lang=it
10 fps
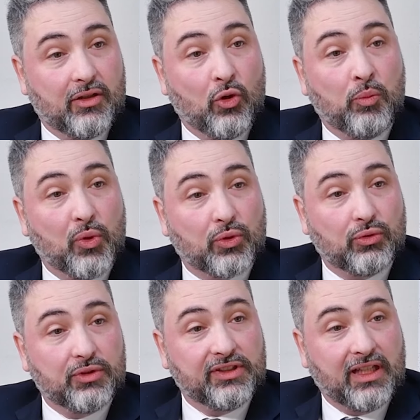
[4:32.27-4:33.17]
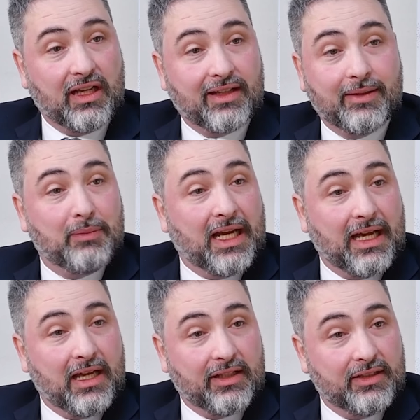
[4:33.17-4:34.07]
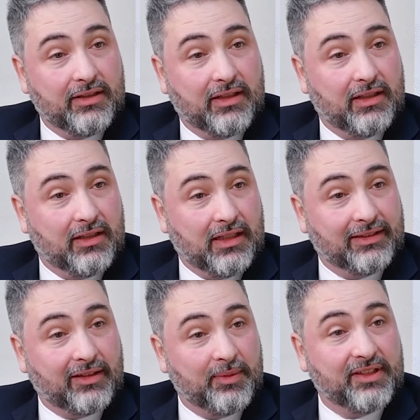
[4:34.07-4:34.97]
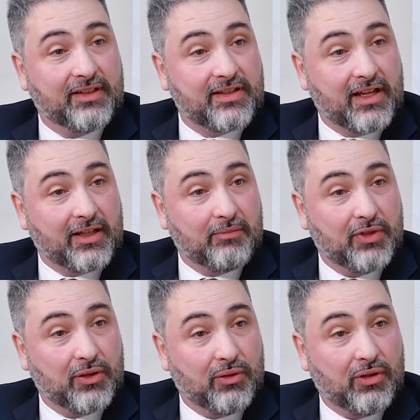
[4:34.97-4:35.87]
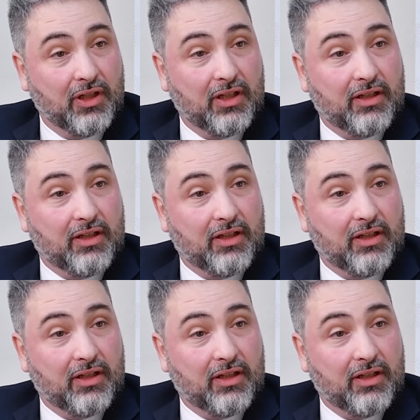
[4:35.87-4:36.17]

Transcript: opportunità che magari eh, altrimenti sarebbero